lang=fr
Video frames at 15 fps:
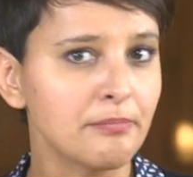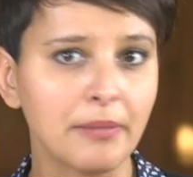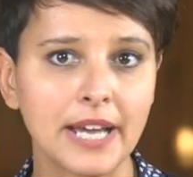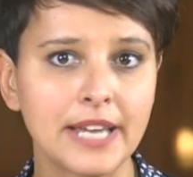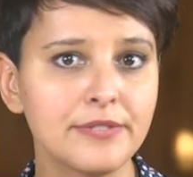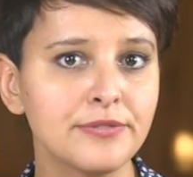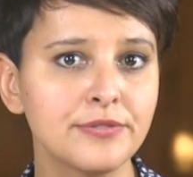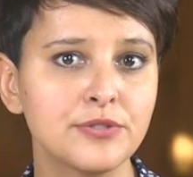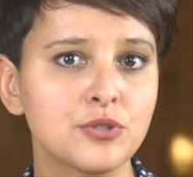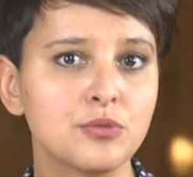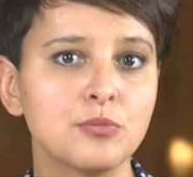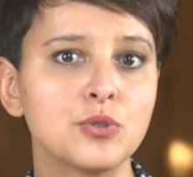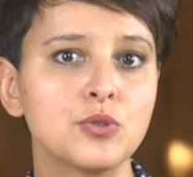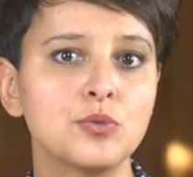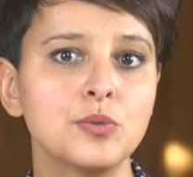Bref, je
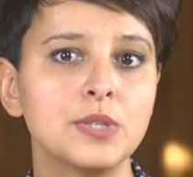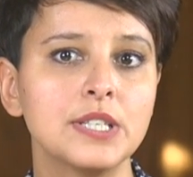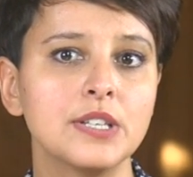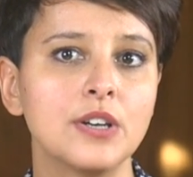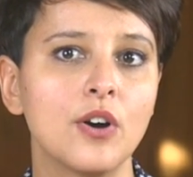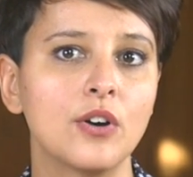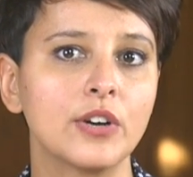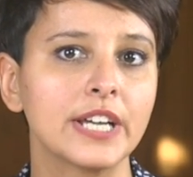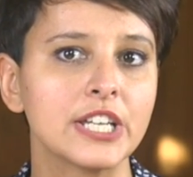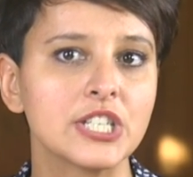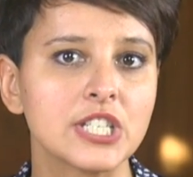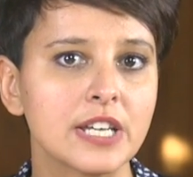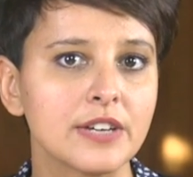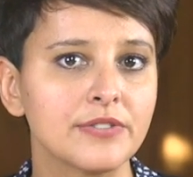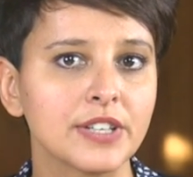me suis
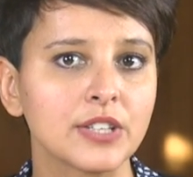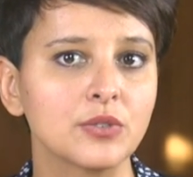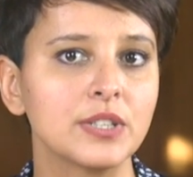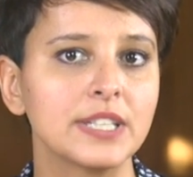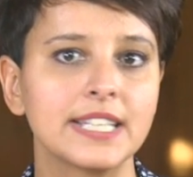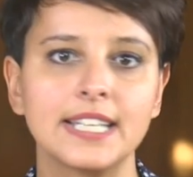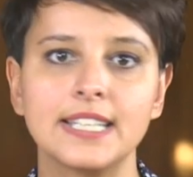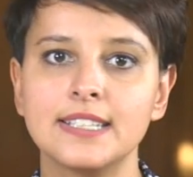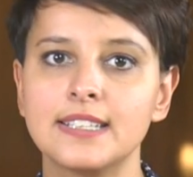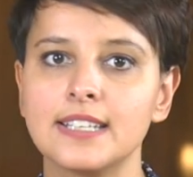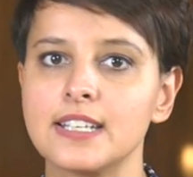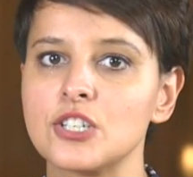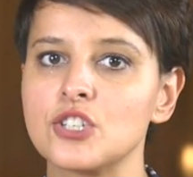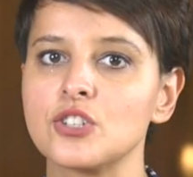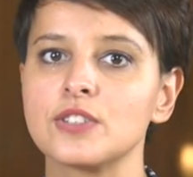engagée à faire de
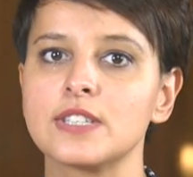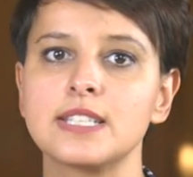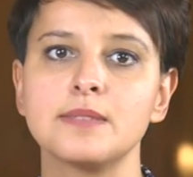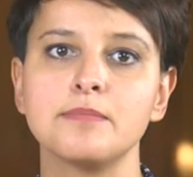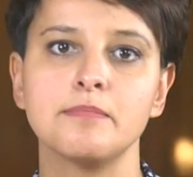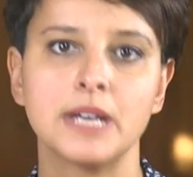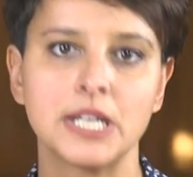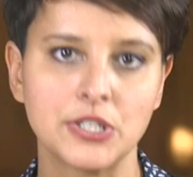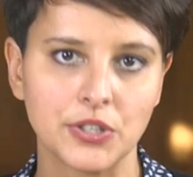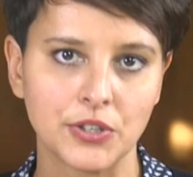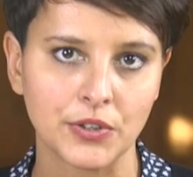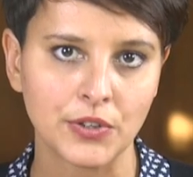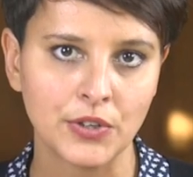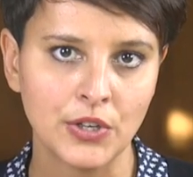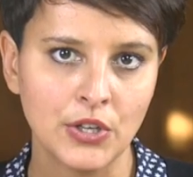l'égalité un chantier
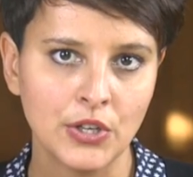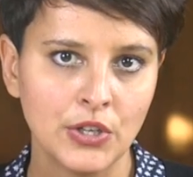majeur